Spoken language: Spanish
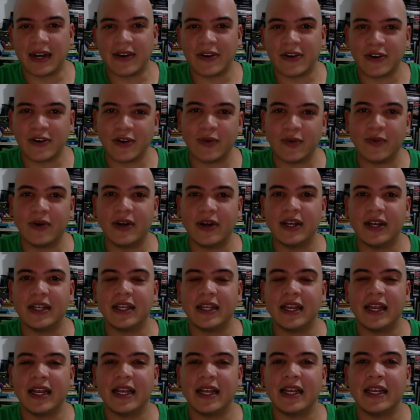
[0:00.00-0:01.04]
largo como el,
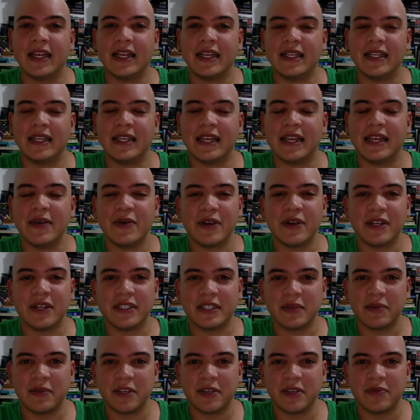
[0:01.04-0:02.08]
libro en
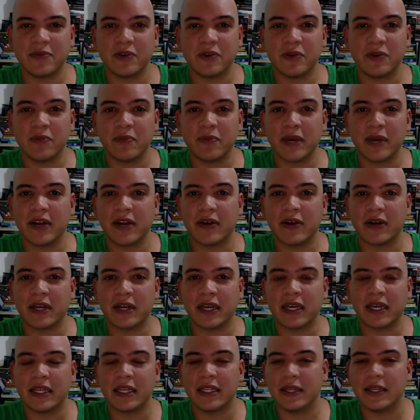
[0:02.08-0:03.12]
sí mismo, pero
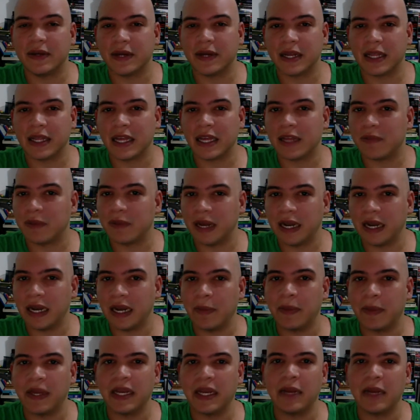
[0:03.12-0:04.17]
que de verdad vale la
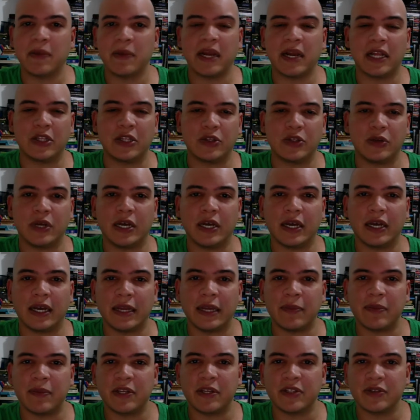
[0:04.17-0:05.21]
pena para todas aquellas
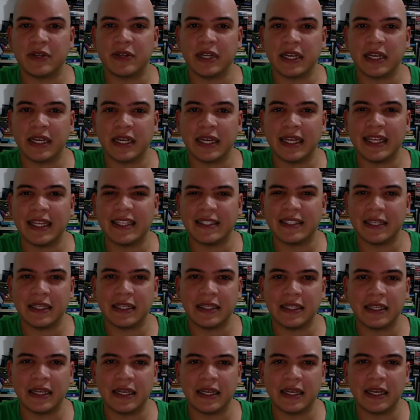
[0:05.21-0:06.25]
personas que deseen
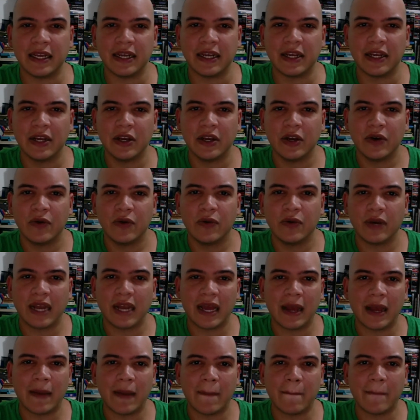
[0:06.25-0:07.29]
tener
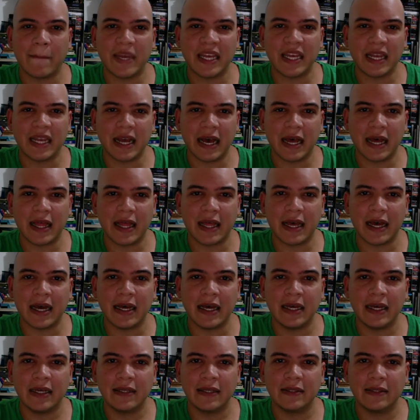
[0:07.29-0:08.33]
una mirada,
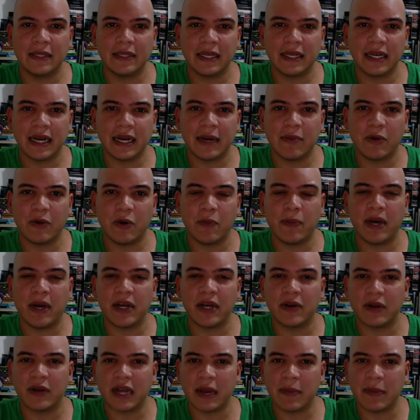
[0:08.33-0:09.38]
digamos,
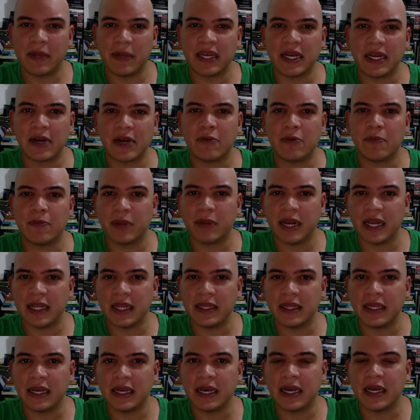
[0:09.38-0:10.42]
panorámica,
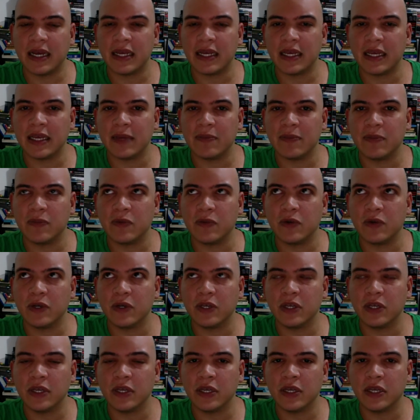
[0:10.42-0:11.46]
completa y
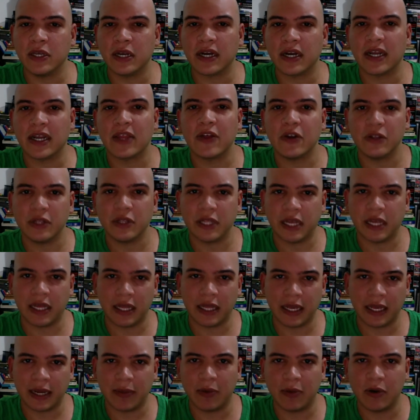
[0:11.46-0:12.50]
muy redonda,
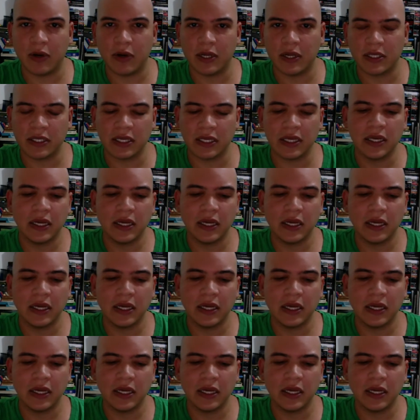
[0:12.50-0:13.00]
digámoslo así,